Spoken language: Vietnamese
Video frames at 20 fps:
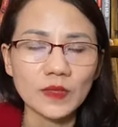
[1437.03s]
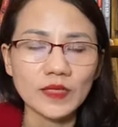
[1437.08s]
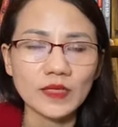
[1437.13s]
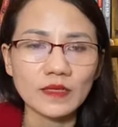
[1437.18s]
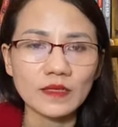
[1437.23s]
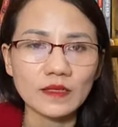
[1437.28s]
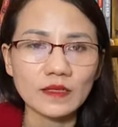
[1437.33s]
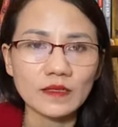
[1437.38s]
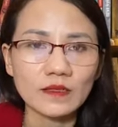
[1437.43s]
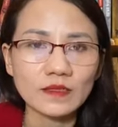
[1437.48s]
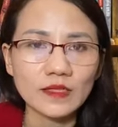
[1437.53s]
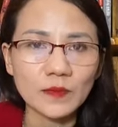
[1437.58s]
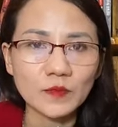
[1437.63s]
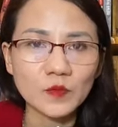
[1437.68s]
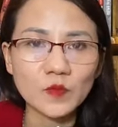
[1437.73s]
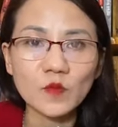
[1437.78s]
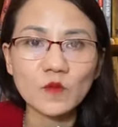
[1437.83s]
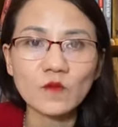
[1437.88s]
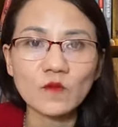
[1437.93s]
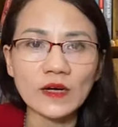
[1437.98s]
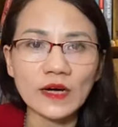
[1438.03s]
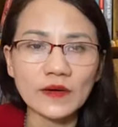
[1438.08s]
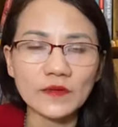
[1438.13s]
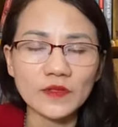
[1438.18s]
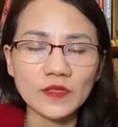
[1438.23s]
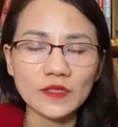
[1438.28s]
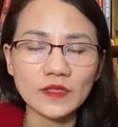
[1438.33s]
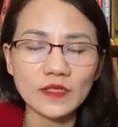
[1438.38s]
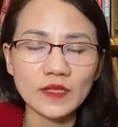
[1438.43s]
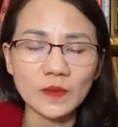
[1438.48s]
mình tập trung
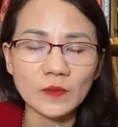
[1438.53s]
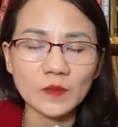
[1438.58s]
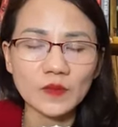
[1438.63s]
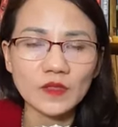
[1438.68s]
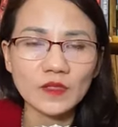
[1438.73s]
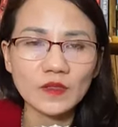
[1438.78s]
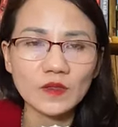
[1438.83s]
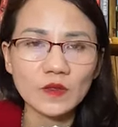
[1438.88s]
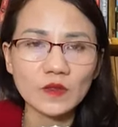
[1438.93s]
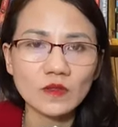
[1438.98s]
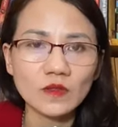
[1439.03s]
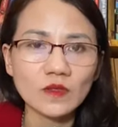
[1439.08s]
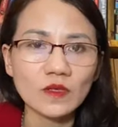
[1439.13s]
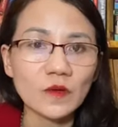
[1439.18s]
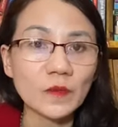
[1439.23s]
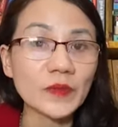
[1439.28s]
vào thì tiềm thức nó